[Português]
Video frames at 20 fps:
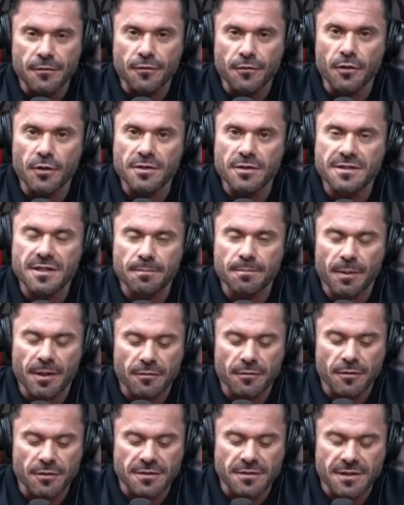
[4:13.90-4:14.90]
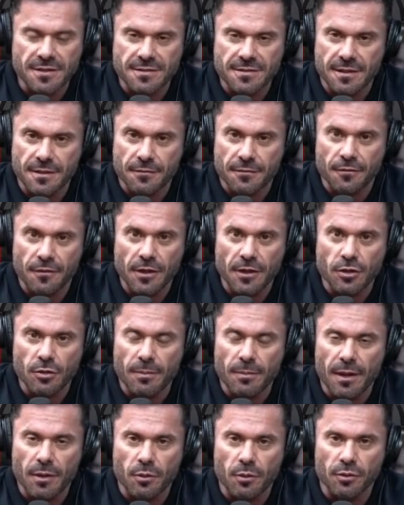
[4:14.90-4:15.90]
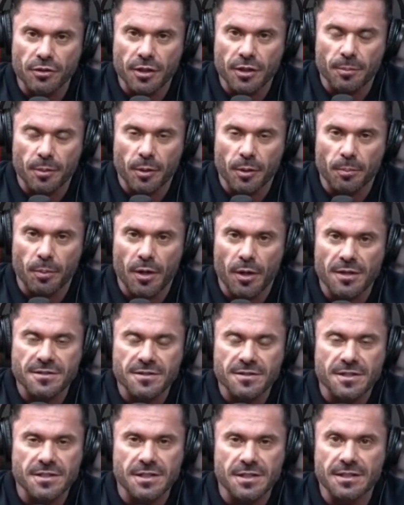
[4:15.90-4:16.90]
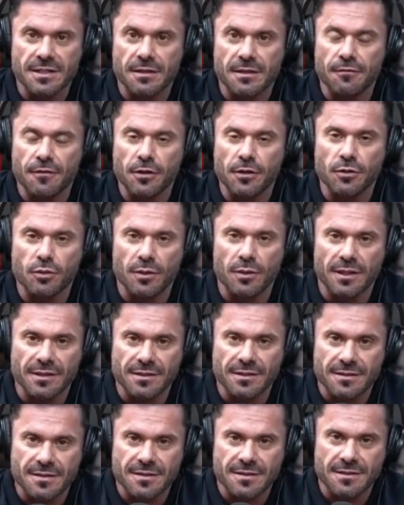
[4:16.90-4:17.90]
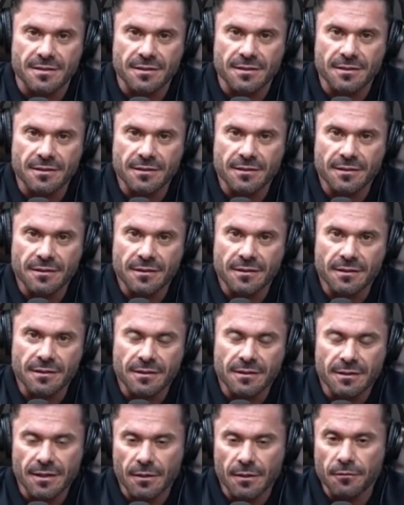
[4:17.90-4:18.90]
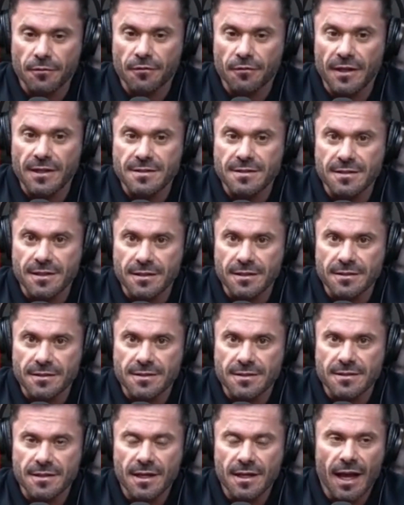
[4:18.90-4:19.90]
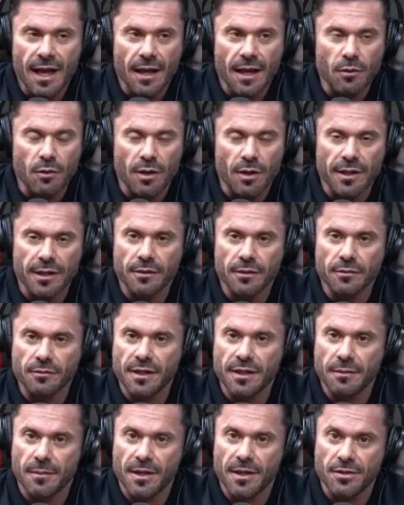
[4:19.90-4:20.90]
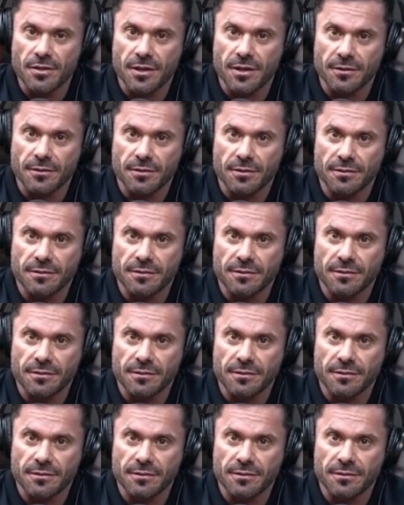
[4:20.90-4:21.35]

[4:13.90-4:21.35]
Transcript: Poderia ter me afogado. Se isso aconteceu, foi um livramento de Deus para que eu não me ferrasse bonito depois.